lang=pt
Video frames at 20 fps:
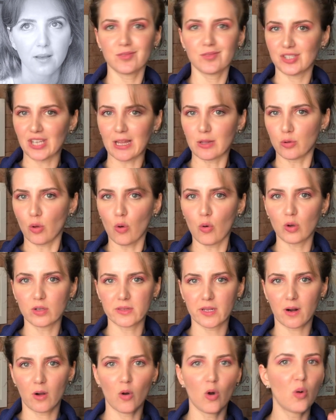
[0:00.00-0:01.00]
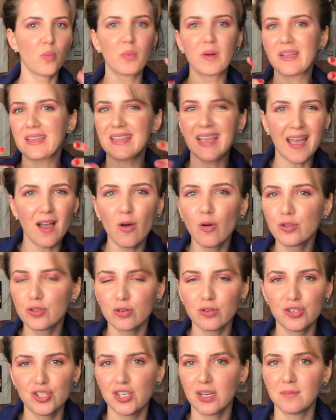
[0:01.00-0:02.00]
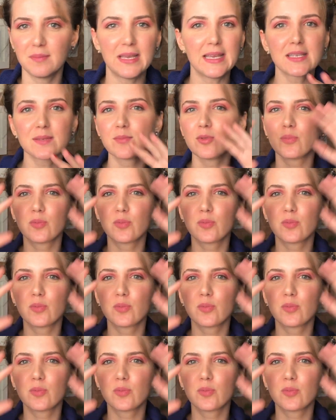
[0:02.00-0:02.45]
Já tô com outra roupa e é outro dia mesmo,